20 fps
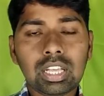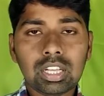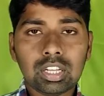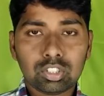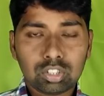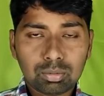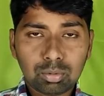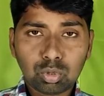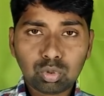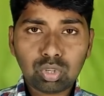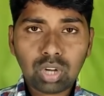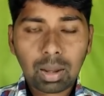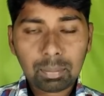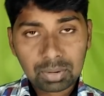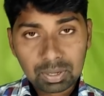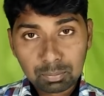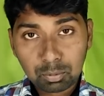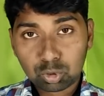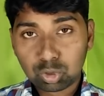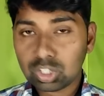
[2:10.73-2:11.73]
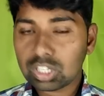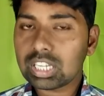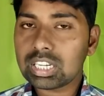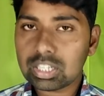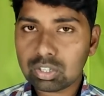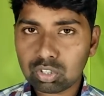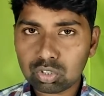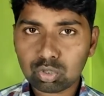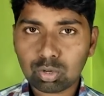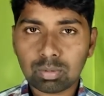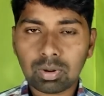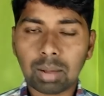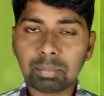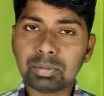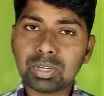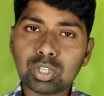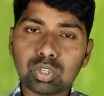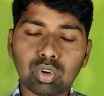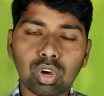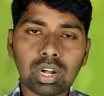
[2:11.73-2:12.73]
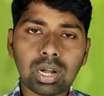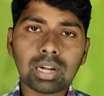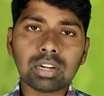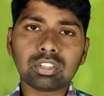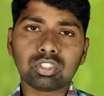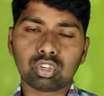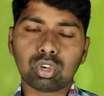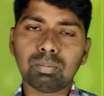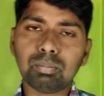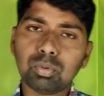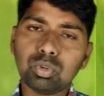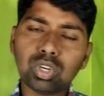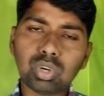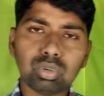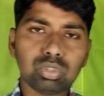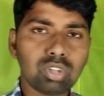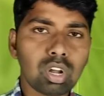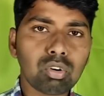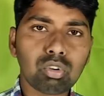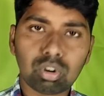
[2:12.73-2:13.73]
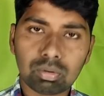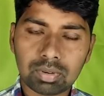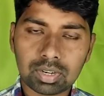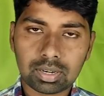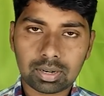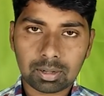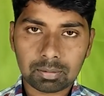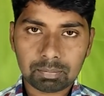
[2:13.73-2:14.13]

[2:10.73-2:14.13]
তো বন্ধুরা আপনার প্রত্যেকে রিকোয়েস্ট করবো আপনি ডলার সম্পূর্ণ উইথড্রল করবেন না